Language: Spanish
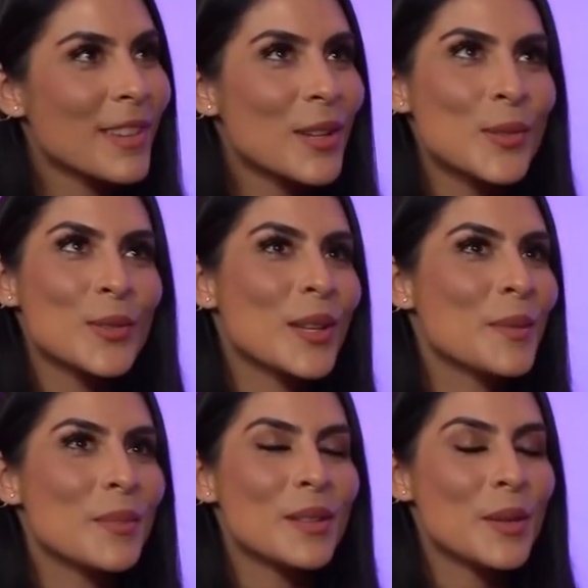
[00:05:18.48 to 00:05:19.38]
Ay, no
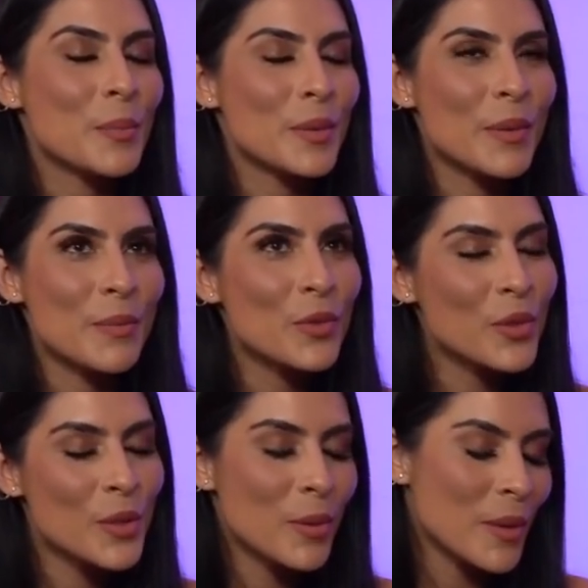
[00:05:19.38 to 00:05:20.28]
sé, em, em, em,
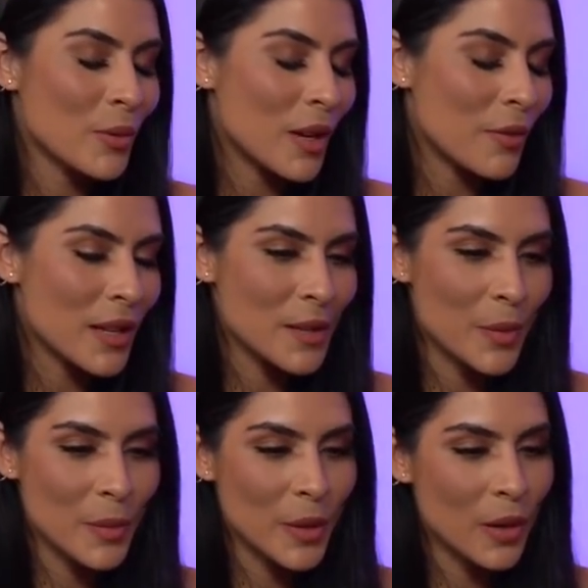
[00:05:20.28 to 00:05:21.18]
no se me olvidó nunca la frase,
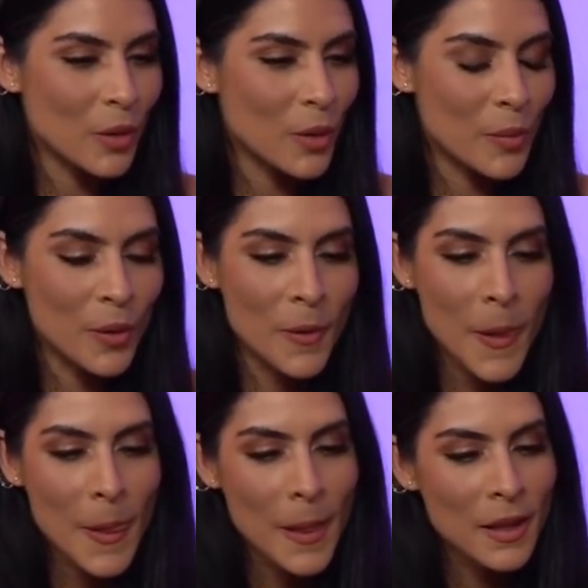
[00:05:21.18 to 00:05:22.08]
pero me dijo algo como,